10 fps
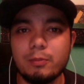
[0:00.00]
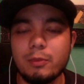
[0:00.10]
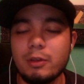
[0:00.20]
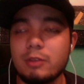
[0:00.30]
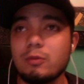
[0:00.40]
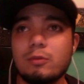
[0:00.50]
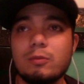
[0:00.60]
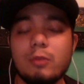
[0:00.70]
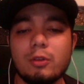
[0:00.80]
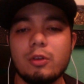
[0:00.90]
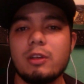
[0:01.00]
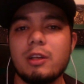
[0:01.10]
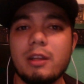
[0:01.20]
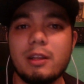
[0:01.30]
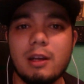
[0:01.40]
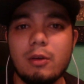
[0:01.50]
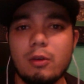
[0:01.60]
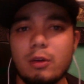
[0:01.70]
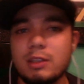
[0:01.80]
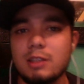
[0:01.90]
es un, montón de, de, trabajo
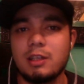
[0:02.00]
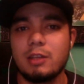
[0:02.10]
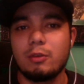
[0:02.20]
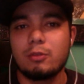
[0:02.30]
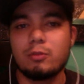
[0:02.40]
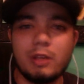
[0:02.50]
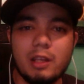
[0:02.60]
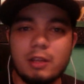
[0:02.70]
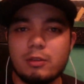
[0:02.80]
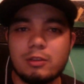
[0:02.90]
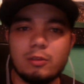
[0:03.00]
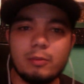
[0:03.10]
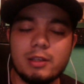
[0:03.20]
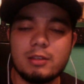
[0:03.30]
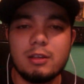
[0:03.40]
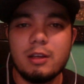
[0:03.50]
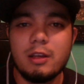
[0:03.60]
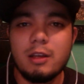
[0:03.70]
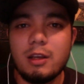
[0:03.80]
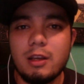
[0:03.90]
lo que está haciendo, no es un videito sino más.
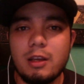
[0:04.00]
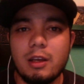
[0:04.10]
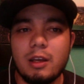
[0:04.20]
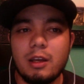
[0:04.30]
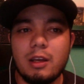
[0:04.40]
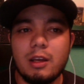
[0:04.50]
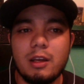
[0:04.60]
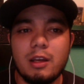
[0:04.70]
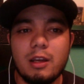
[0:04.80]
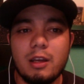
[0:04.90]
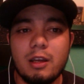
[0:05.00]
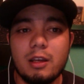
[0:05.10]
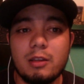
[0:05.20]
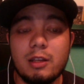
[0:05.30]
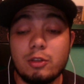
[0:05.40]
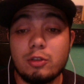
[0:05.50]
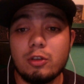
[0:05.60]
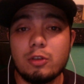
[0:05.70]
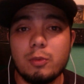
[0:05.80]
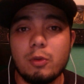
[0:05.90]
Eh, y de hecho son
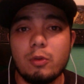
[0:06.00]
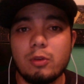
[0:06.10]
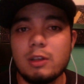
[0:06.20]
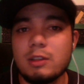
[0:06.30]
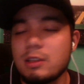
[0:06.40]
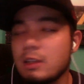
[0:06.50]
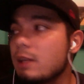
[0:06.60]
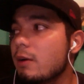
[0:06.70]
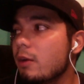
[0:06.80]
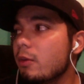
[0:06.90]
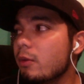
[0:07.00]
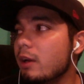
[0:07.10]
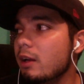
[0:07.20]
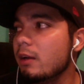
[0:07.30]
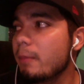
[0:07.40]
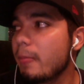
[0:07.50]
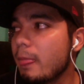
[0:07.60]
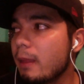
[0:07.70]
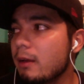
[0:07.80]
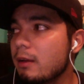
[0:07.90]
dos productores los que están trabajando en él.
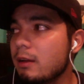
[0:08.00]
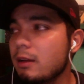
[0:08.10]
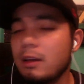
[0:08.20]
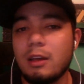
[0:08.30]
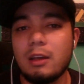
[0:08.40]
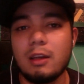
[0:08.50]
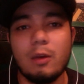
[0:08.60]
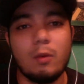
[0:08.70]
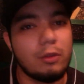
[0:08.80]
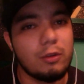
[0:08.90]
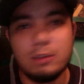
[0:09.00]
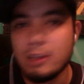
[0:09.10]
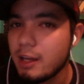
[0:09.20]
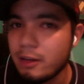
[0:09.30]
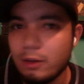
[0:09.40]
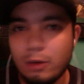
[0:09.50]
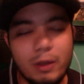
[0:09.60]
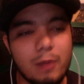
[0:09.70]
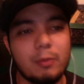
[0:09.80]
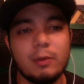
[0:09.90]
Y en cuanto está, yo lo voy
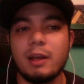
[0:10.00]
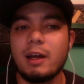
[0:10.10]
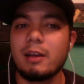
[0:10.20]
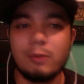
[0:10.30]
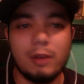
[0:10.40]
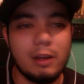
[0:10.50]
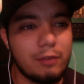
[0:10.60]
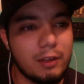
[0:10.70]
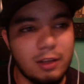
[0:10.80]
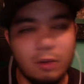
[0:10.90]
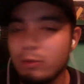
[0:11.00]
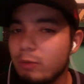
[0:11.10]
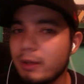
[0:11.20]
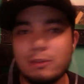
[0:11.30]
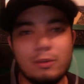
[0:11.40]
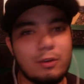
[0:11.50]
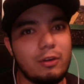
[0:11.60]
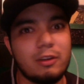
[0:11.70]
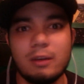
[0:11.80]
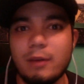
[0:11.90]
a publicar. Todavía le falta como un mes, yo creo,
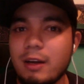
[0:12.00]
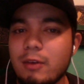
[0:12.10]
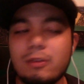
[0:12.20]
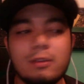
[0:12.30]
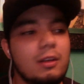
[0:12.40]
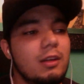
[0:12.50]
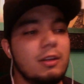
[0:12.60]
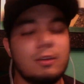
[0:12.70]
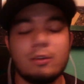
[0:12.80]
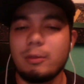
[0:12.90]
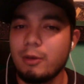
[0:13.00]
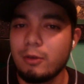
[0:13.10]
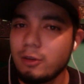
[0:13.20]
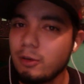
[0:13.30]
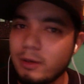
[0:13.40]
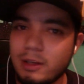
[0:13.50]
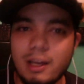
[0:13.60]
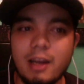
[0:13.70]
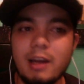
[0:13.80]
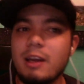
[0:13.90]
de trabajo. Yo también lo quiero ver
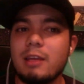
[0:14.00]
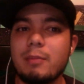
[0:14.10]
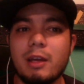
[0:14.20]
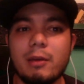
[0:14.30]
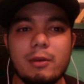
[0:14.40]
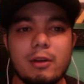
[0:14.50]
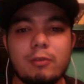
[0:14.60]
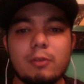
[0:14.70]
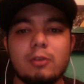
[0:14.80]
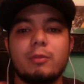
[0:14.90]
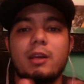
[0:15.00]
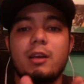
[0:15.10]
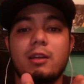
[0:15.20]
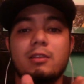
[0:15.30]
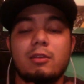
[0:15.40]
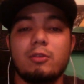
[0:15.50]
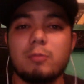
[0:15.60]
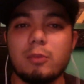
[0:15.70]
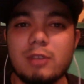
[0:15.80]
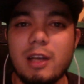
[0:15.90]
ya y para que vean una foto mía que es algo
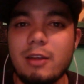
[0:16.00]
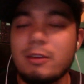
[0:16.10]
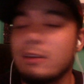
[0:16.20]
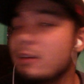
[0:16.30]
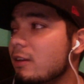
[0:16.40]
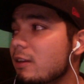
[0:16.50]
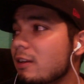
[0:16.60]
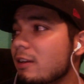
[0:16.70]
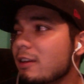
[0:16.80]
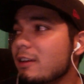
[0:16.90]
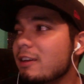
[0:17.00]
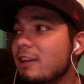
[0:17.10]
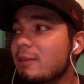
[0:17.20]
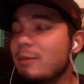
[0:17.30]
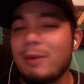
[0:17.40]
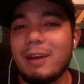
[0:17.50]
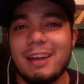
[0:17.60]
esposado y y me vean